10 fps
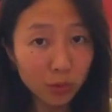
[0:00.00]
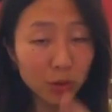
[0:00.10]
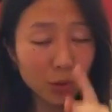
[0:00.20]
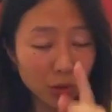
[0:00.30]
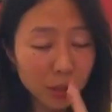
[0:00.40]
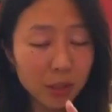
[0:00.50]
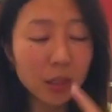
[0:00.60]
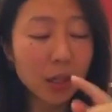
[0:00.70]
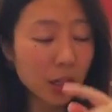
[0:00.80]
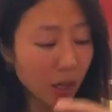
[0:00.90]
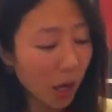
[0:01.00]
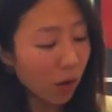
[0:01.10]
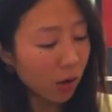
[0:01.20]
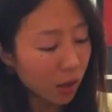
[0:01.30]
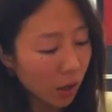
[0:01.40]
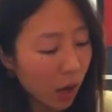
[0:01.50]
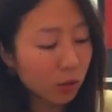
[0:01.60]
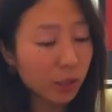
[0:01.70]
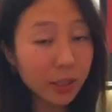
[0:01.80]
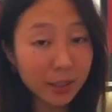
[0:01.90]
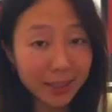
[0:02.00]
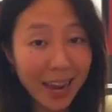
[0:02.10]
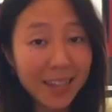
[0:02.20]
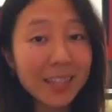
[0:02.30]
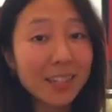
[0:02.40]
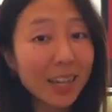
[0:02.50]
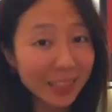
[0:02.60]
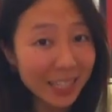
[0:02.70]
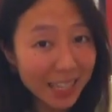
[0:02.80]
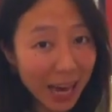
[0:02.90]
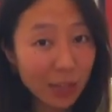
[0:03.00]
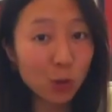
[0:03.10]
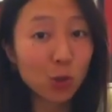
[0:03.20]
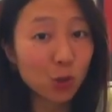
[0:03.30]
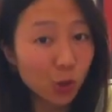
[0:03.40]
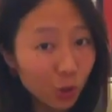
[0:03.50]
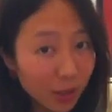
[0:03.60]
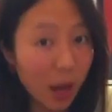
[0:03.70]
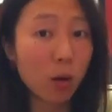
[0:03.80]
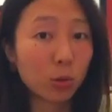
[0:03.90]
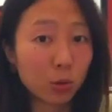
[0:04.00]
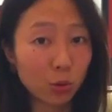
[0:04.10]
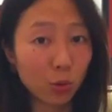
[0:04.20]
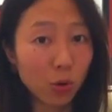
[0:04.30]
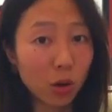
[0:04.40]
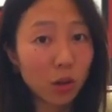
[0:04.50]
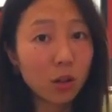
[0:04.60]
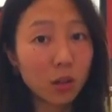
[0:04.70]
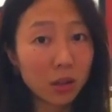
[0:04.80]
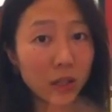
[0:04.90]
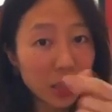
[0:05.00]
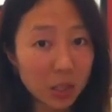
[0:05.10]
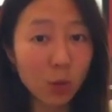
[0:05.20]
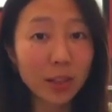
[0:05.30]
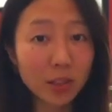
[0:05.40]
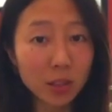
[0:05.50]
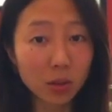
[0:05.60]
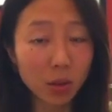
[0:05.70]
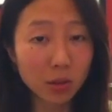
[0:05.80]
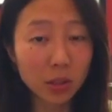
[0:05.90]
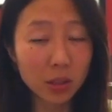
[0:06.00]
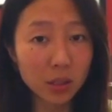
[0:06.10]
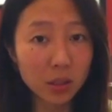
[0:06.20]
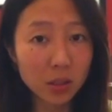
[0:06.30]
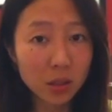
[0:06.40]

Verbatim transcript: 这就是一个很好很好的一个载体，让你感知到说你喜欢这个东西，